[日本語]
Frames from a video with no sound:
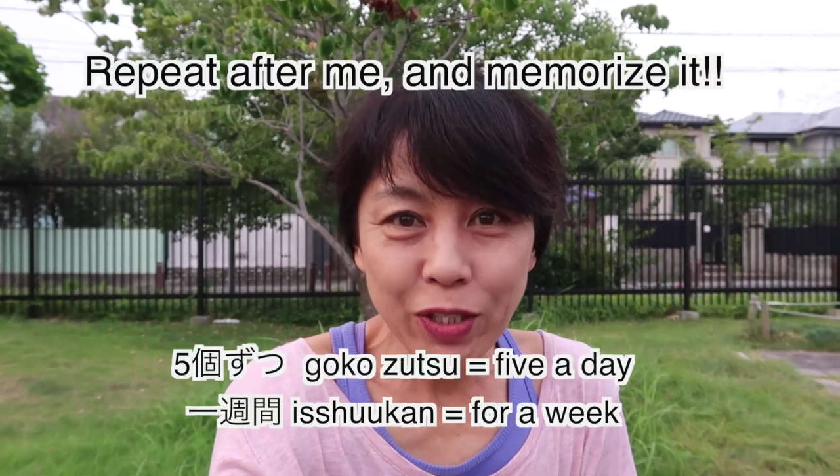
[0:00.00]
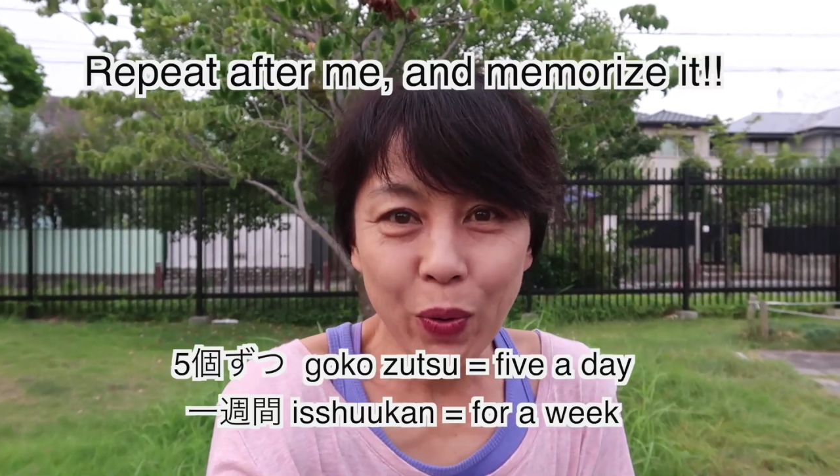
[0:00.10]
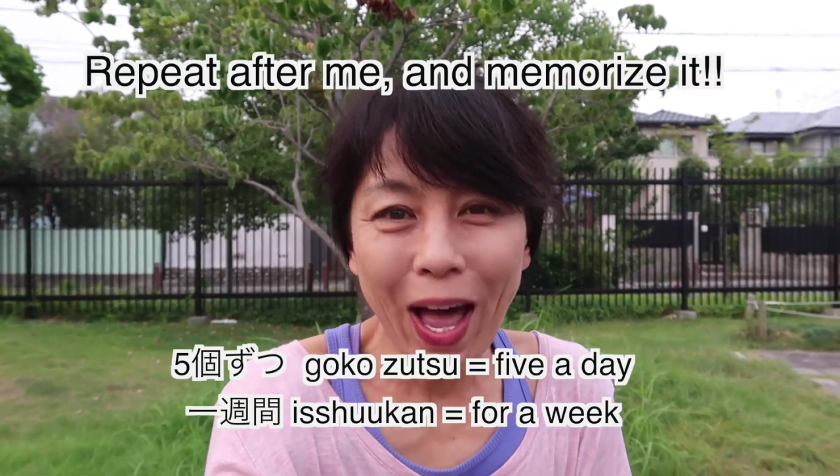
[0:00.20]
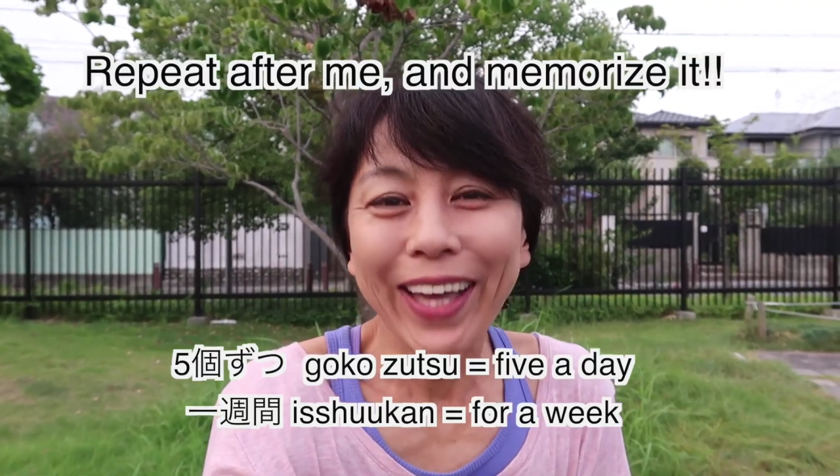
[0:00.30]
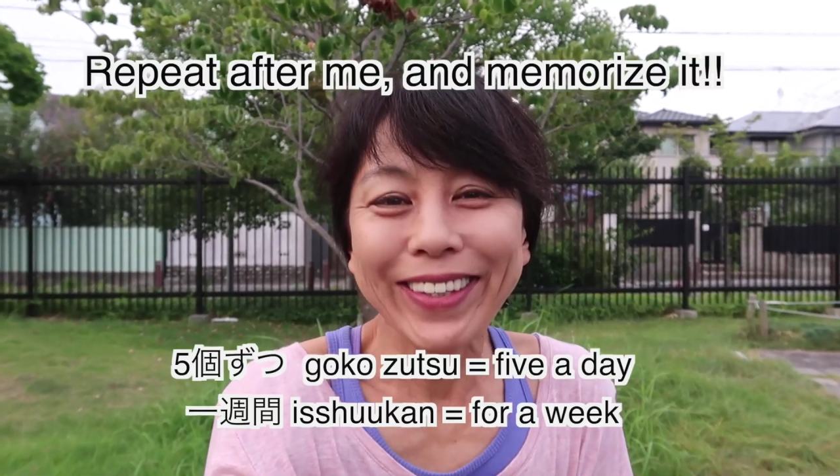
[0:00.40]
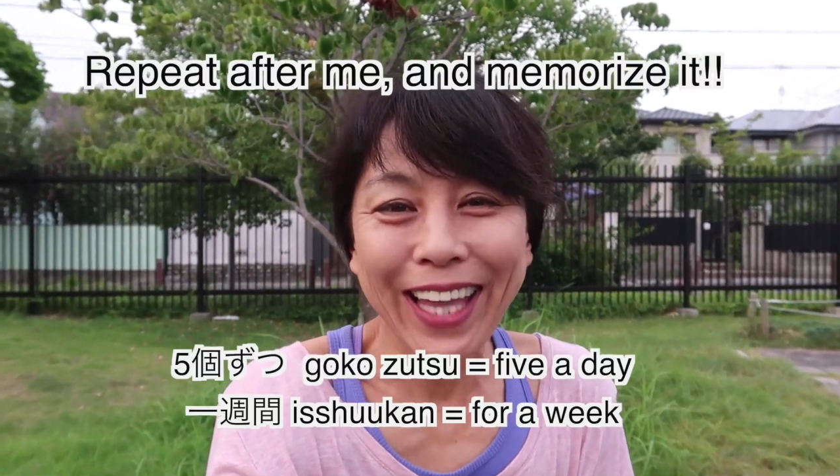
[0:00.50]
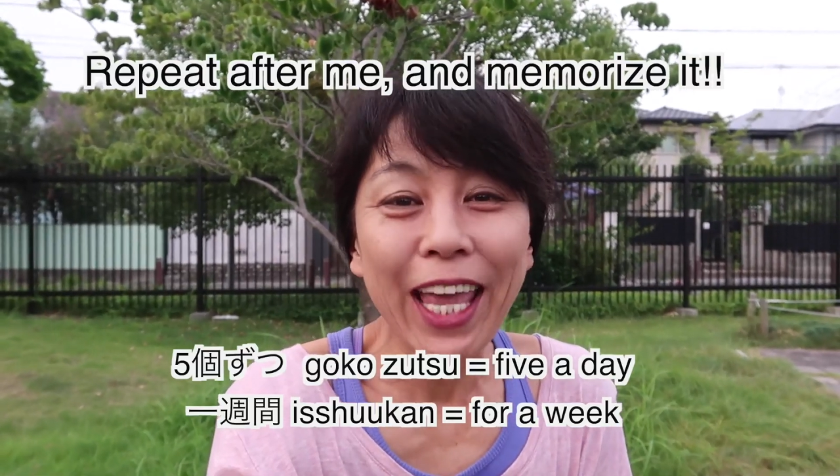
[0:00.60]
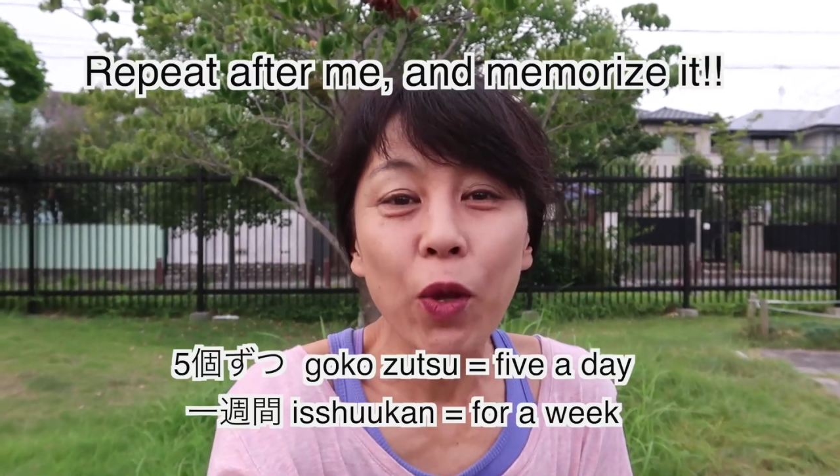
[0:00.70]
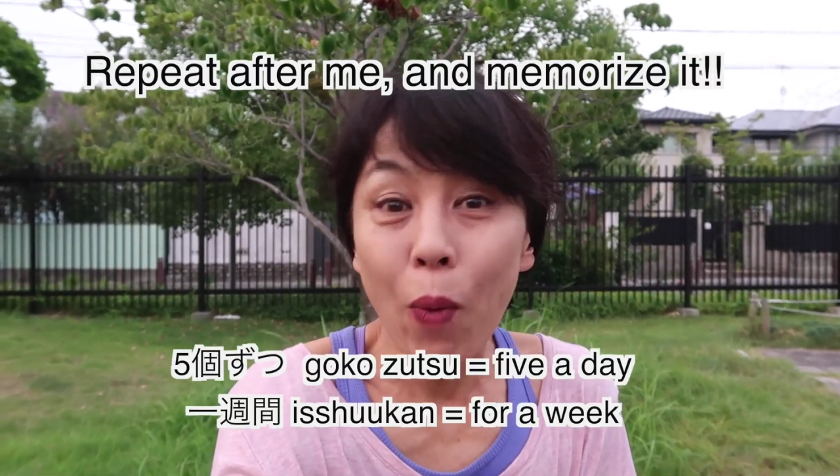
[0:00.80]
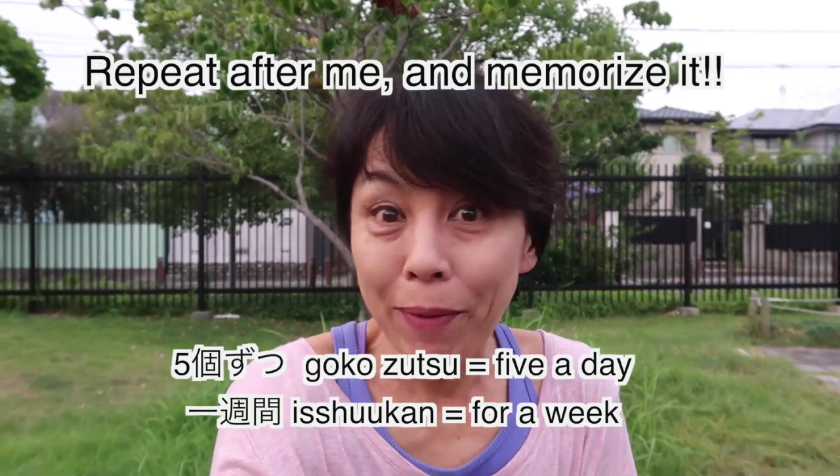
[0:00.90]
まずは
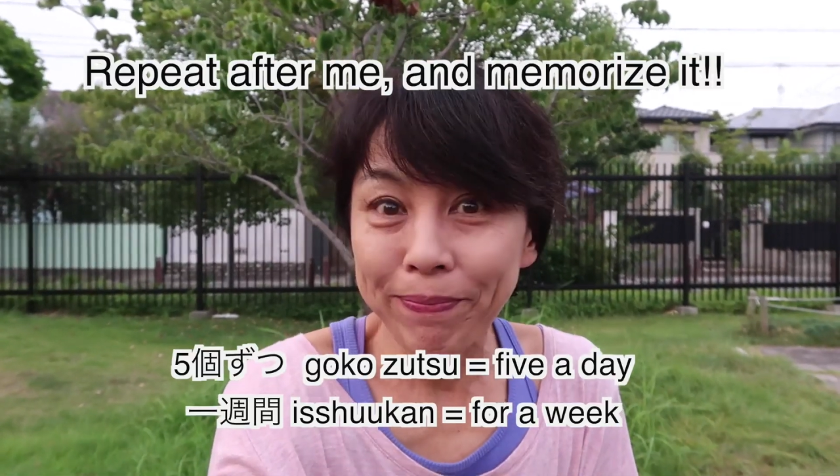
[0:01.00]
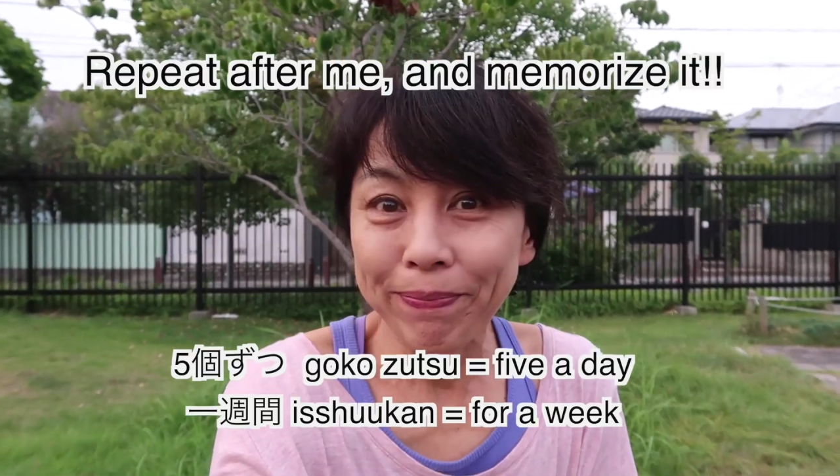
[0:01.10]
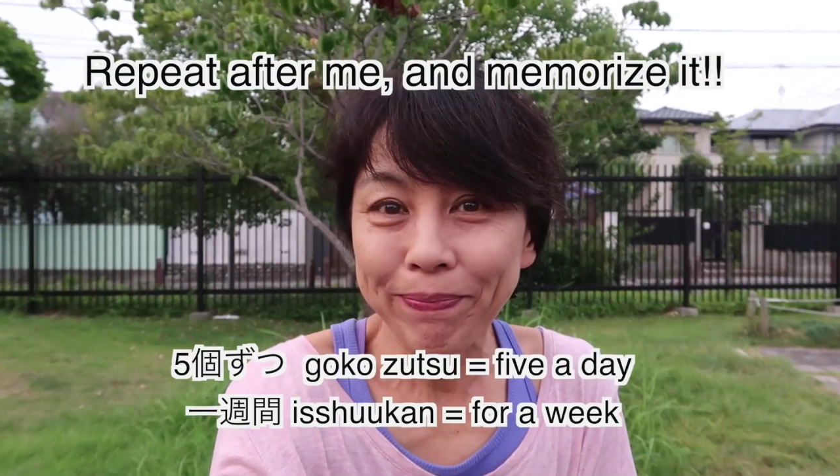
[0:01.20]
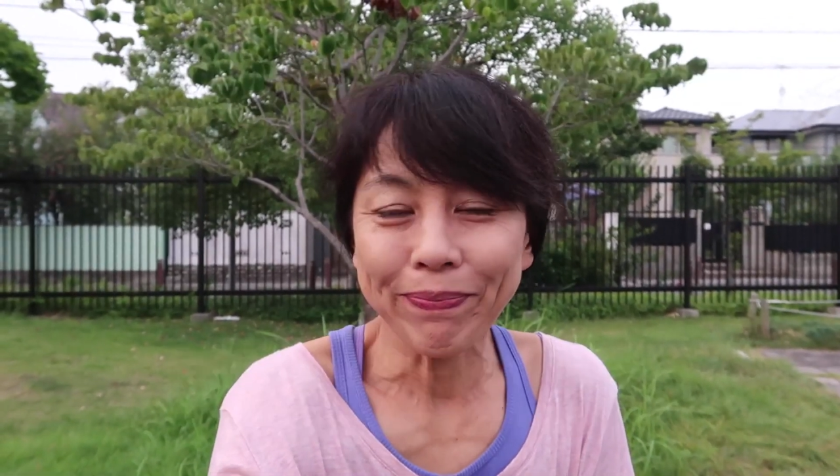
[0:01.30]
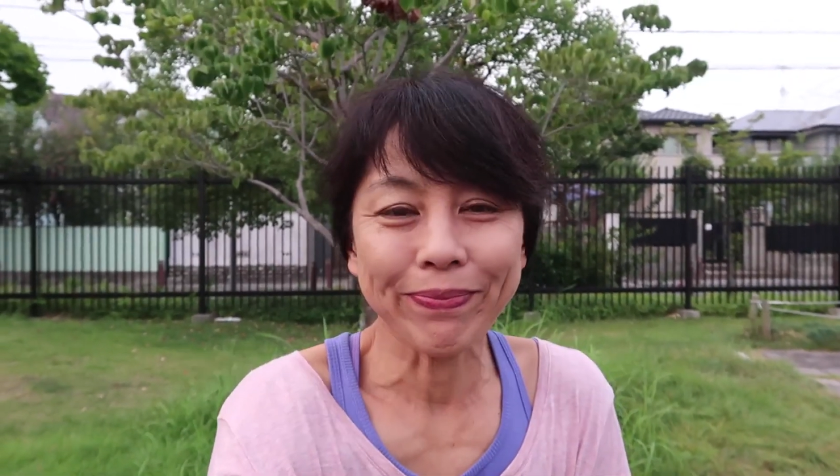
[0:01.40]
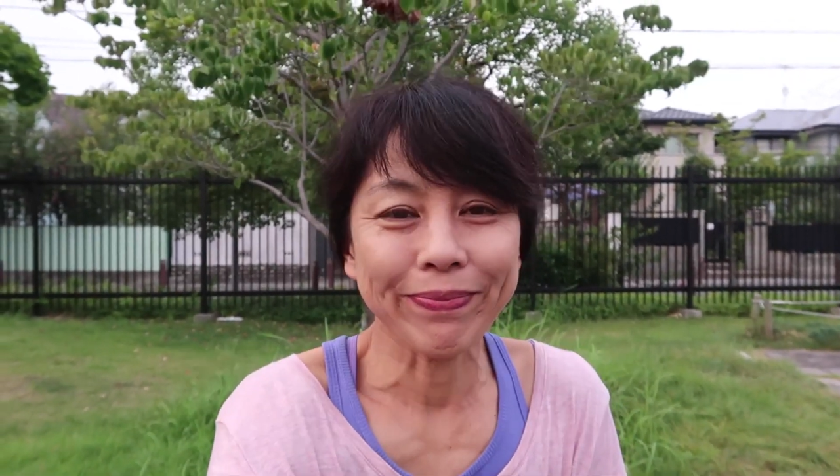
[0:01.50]
Day1。